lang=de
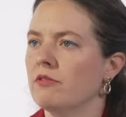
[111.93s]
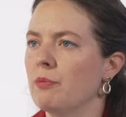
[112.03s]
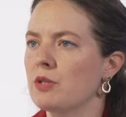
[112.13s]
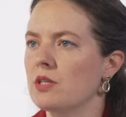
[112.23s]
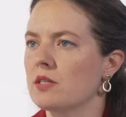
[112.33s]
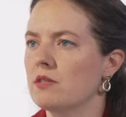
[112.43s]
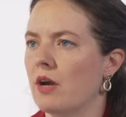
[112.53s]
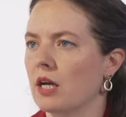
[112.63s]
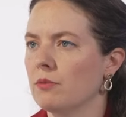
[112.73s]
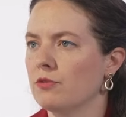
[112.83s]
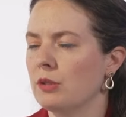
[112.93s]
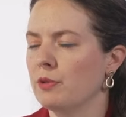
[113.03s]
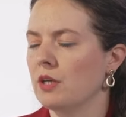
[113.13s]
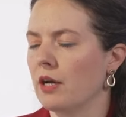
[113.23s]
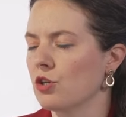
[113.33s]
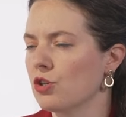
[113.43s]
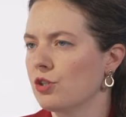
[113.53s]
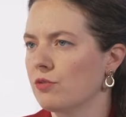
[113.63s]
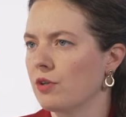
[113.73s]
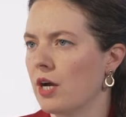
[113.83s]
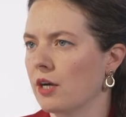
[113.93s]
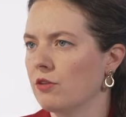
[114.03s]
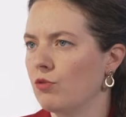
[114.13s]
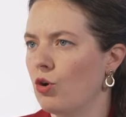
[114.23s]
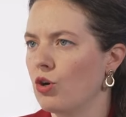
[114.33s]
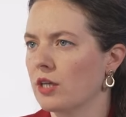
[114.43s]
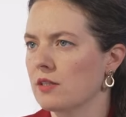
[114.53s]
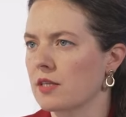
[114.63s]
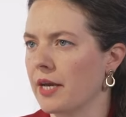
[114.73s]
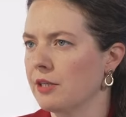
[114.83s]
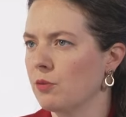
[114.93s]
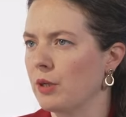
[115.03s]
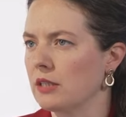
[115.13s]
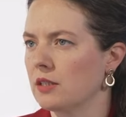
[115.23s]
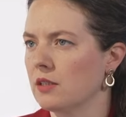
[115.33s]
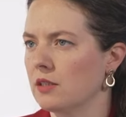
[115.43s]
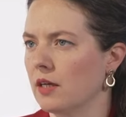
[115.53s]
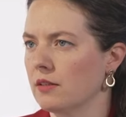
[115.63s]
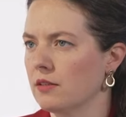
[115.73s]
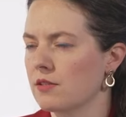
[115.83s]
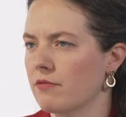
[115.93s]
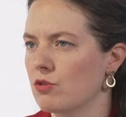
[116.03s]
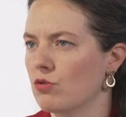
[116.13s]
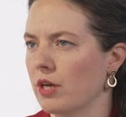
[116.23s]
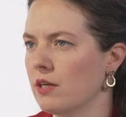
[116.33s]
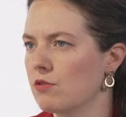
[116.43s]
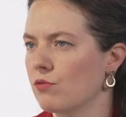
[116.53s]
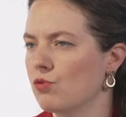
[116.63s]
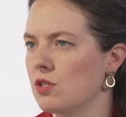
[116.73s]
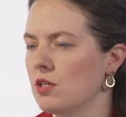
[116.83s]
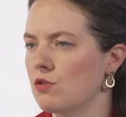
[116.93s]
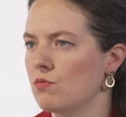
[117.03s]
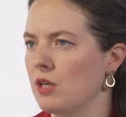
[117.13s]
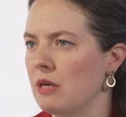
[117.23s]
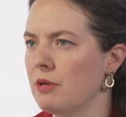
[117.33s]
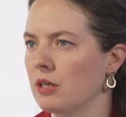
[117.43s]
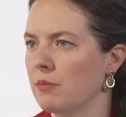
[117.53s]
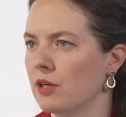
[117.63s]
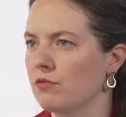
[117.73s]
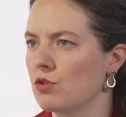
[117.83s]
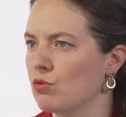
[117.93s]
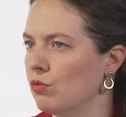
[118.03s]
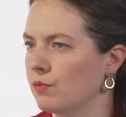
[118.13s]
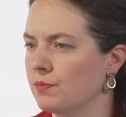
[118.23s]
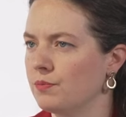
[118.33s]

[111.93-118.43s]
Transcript: Wenn man sich jetzt die Wahlkampfthemen anschaut, in den vergangenen Wochen hat das keiner der beiden Kandidaten jetzt aber so recht für sich zum Thema gemacht. Wieso?